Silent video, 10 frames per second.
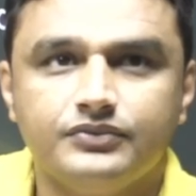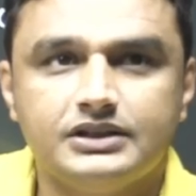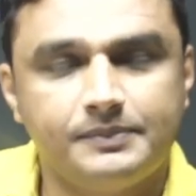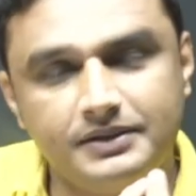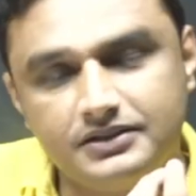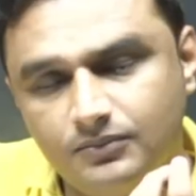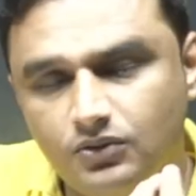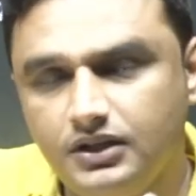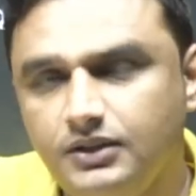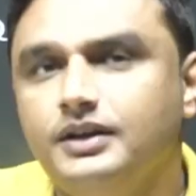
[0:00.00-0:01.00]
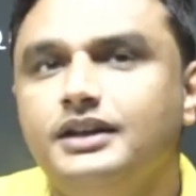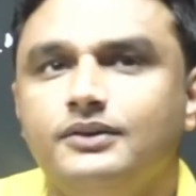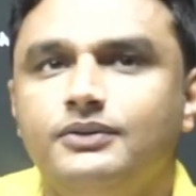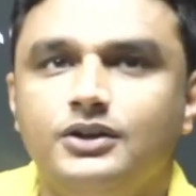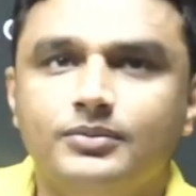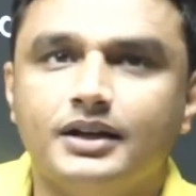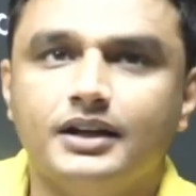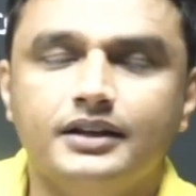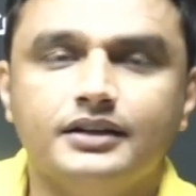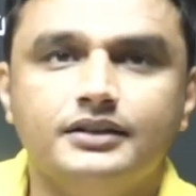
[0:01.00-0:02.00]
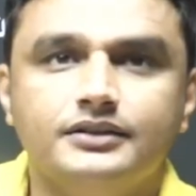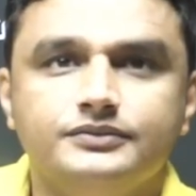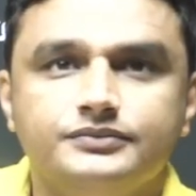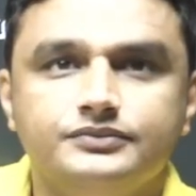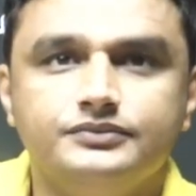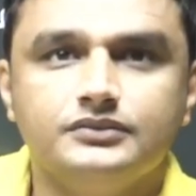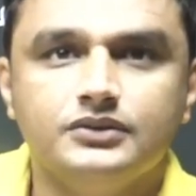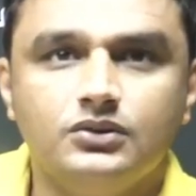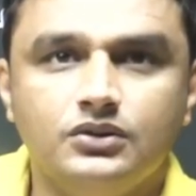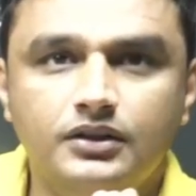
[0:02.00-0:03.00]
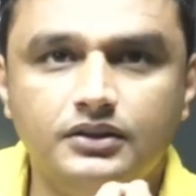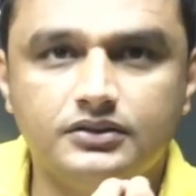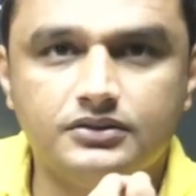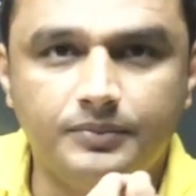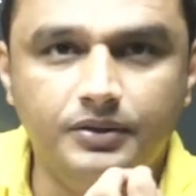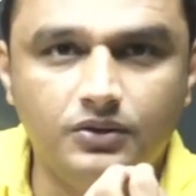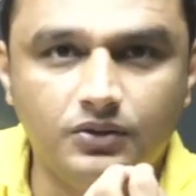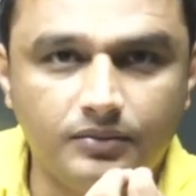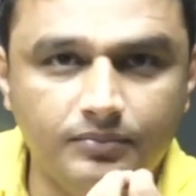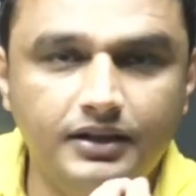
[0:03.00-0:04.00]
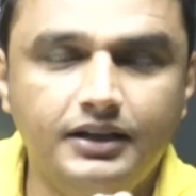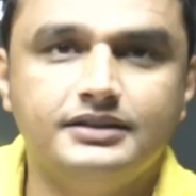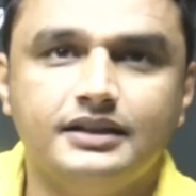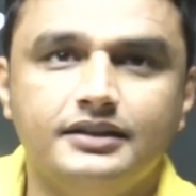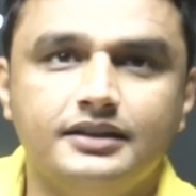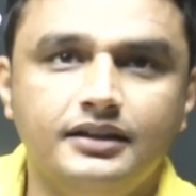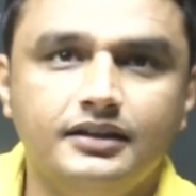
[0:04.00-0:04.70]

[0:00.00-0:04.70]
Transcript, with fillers: तो पेशर मोटिव यही है वीडियो बनाने का क्योंकि सभी को हम भी नहीं जानते